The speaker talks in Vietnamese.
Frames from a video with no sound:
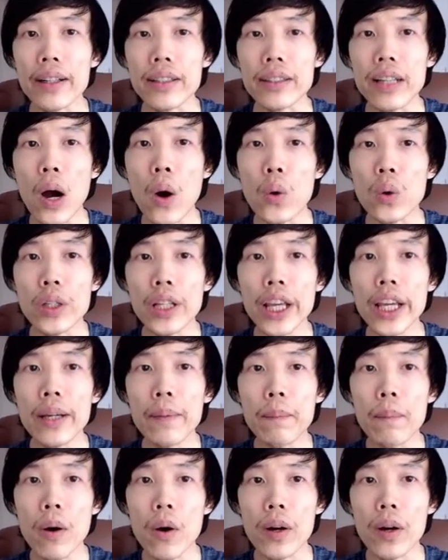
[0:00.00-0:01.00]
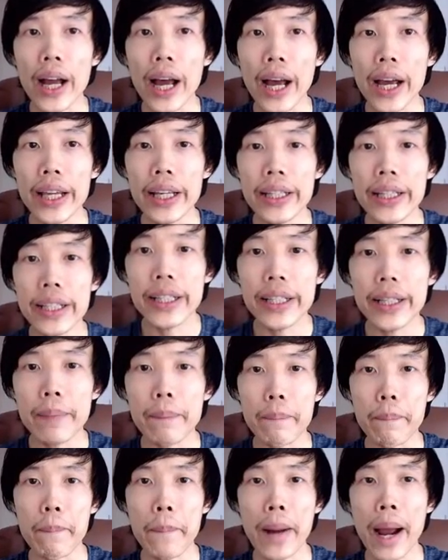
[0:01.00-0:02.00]
đầu tiên một cái
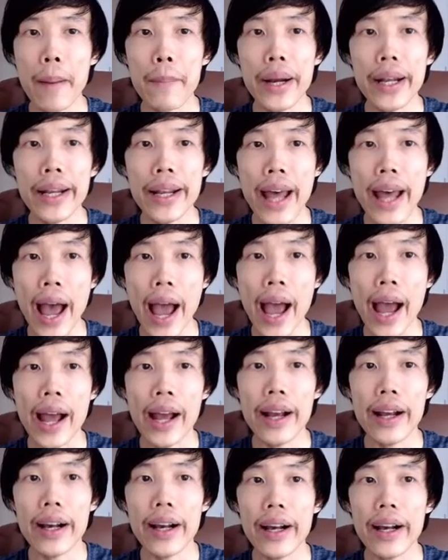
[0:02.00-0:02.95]
mà mình đã